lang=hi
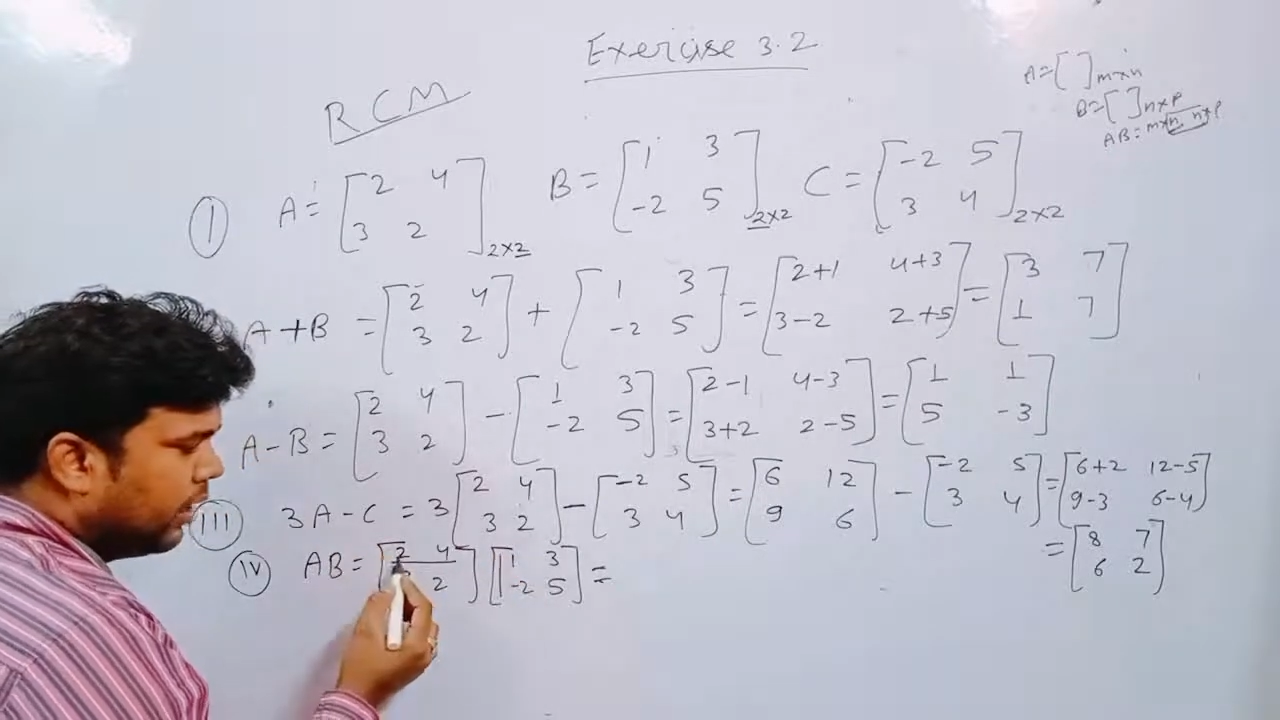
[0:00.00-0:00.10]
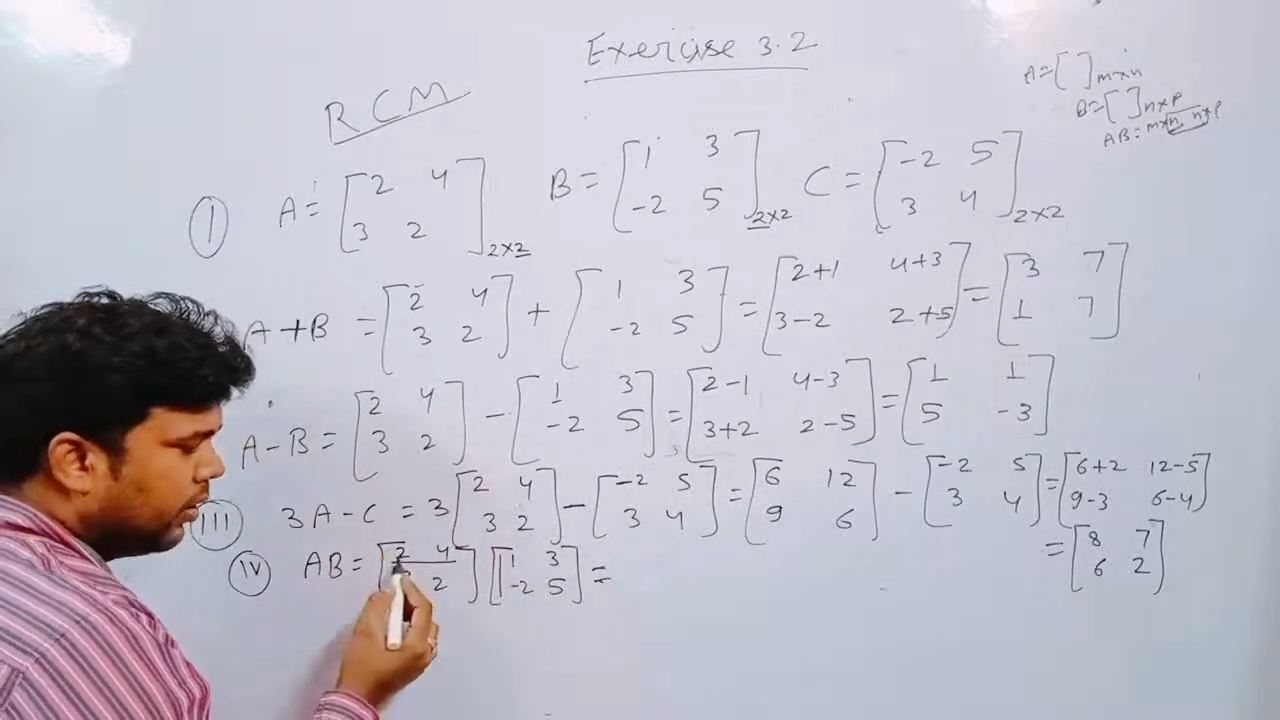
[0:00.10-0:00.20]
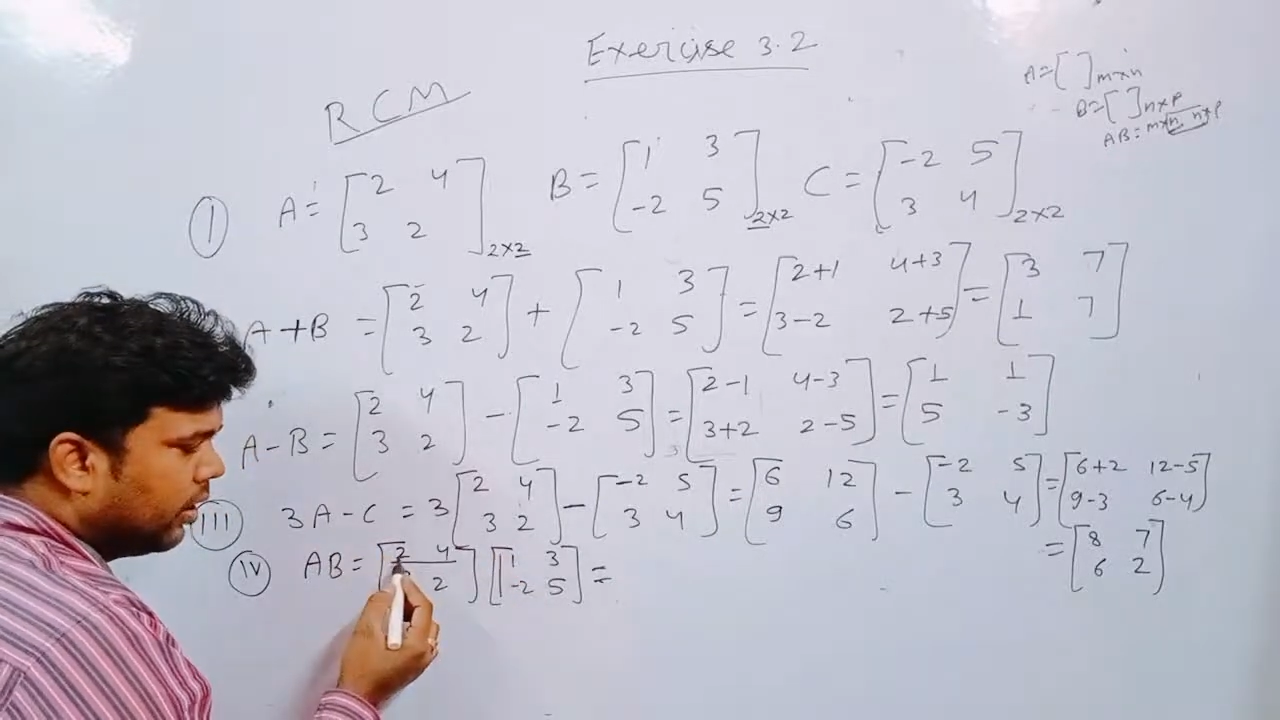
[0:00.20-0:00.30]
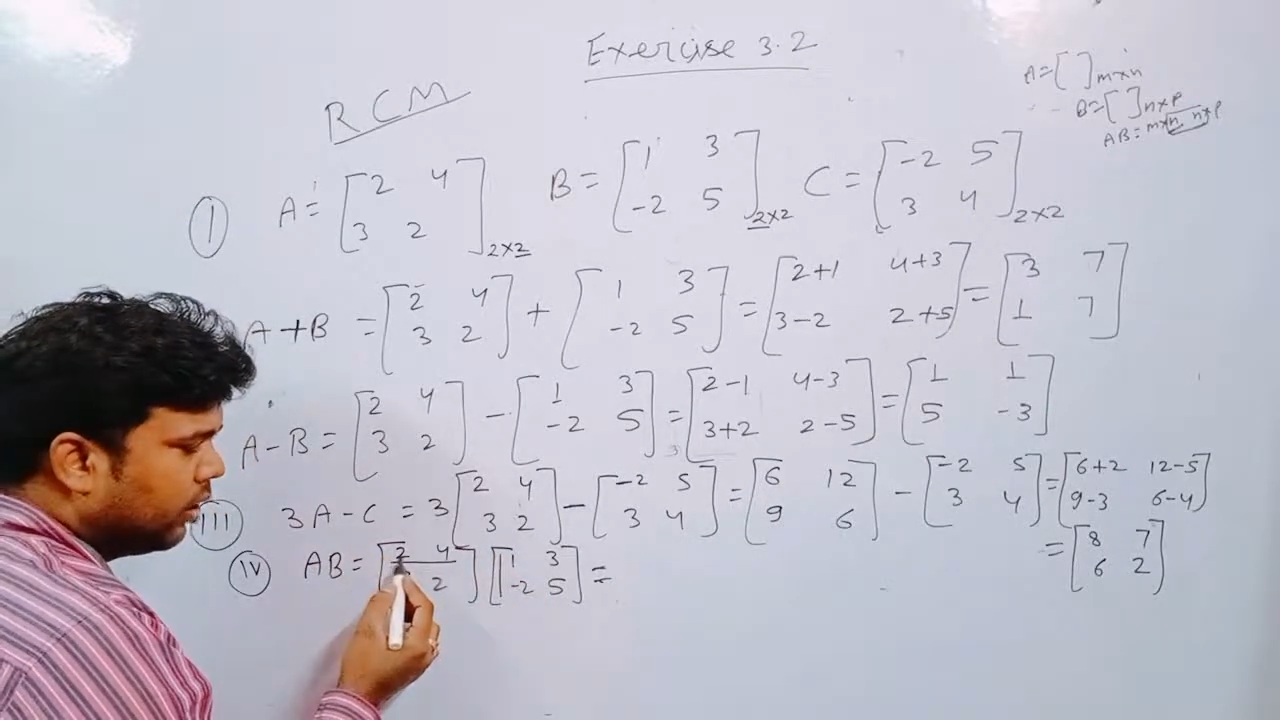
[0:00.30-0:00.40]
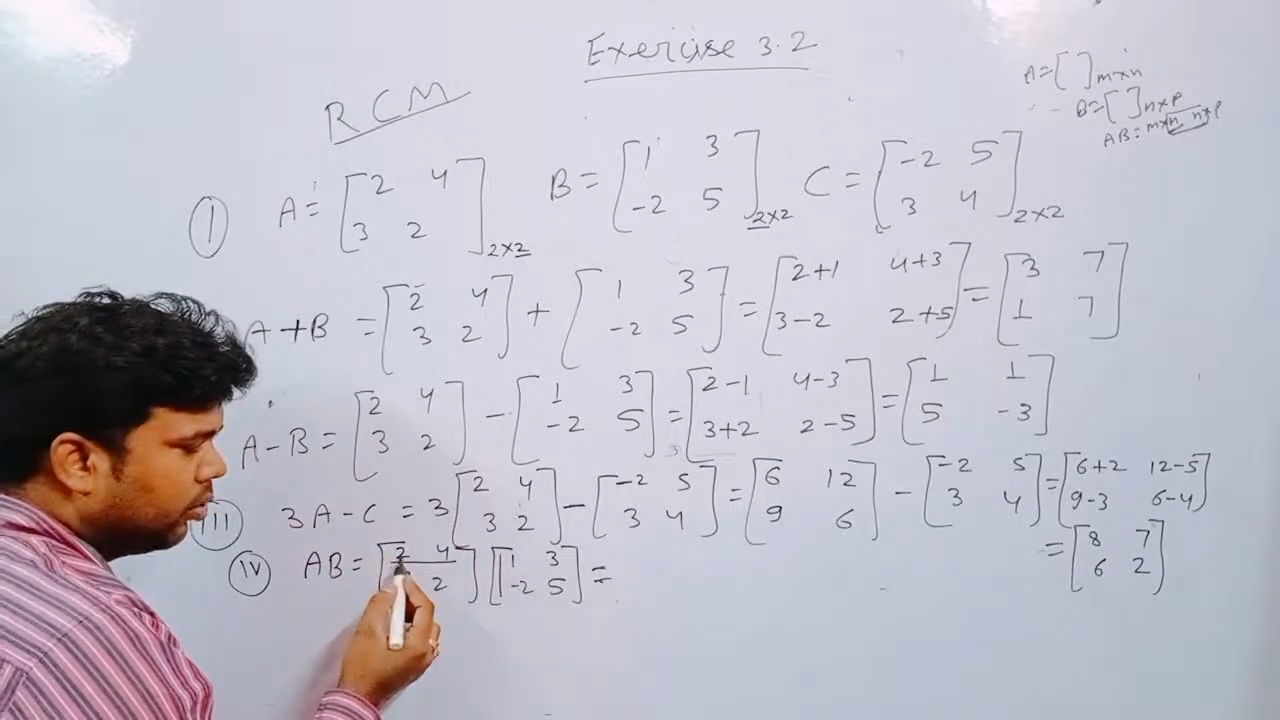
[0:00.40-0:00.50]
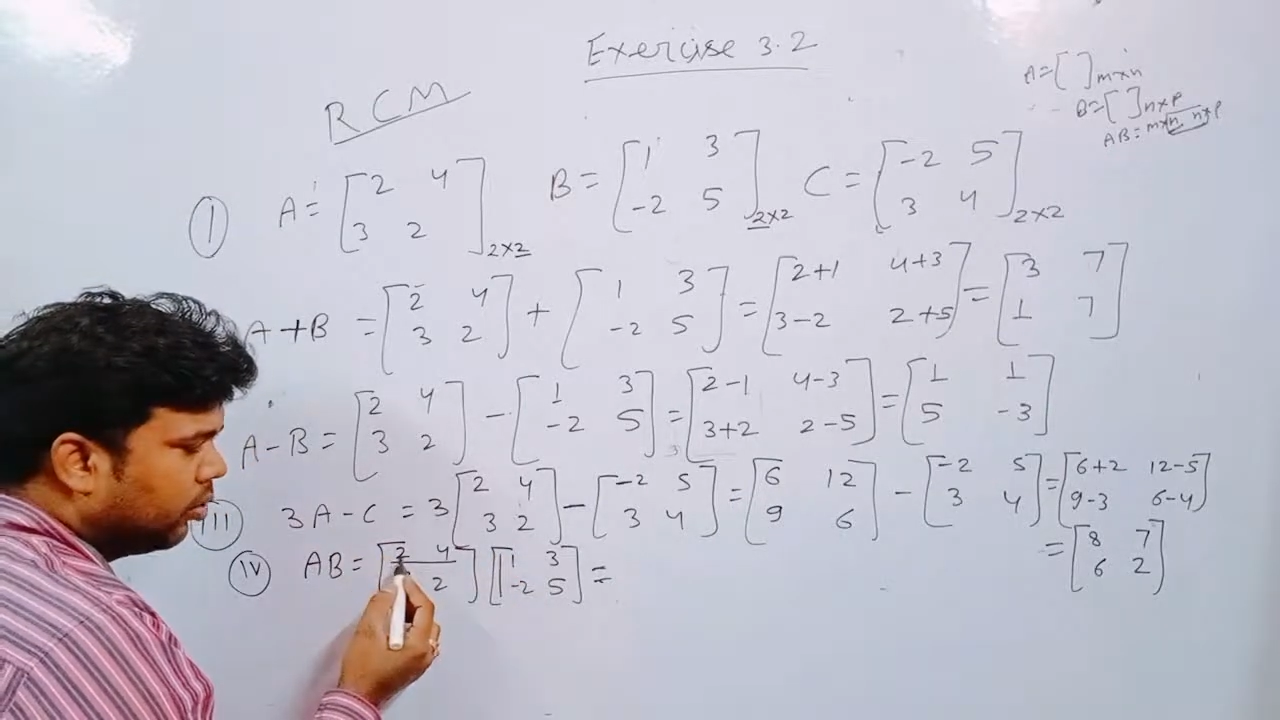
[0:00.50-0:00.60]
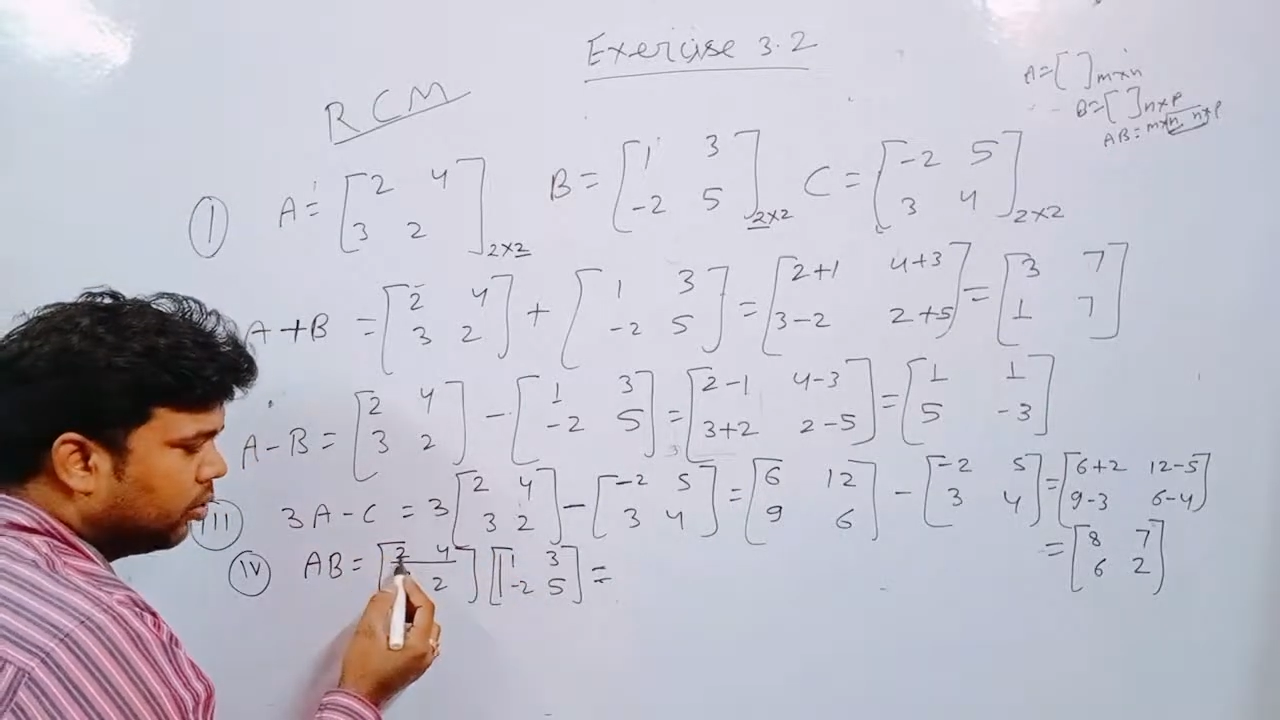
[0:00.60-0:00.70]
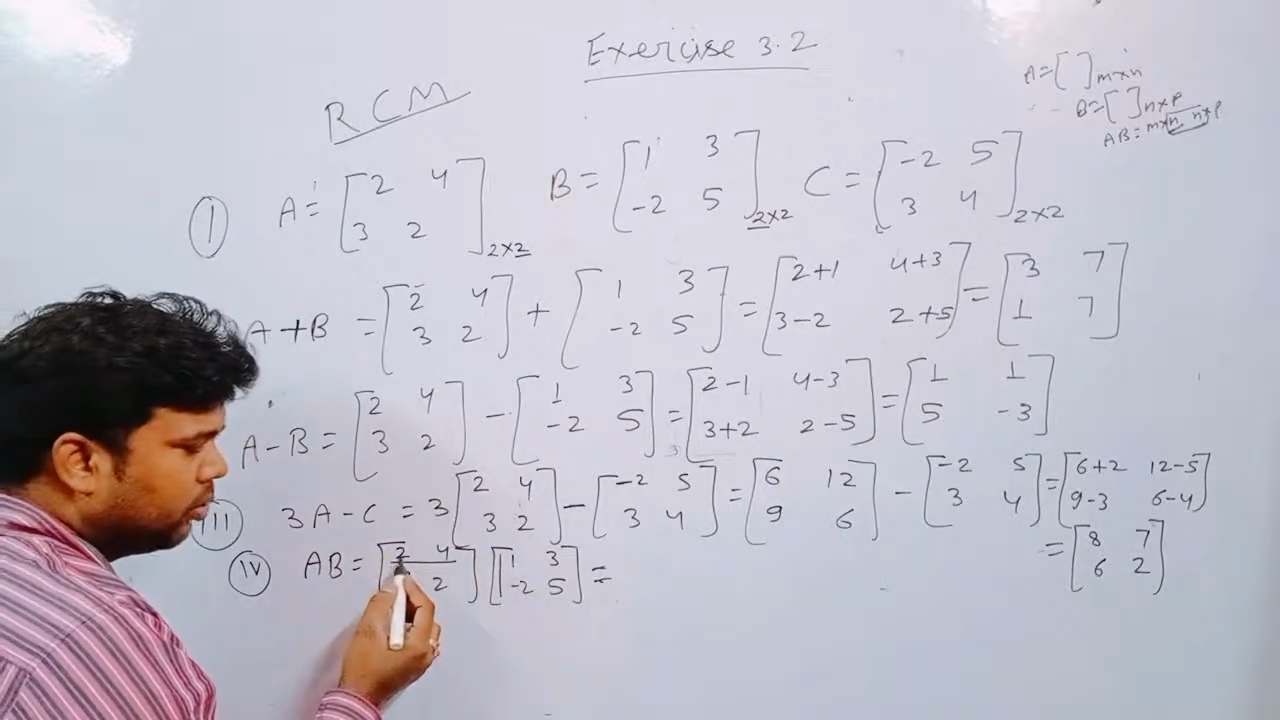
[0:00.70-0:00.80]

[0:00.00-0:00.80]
वाला रो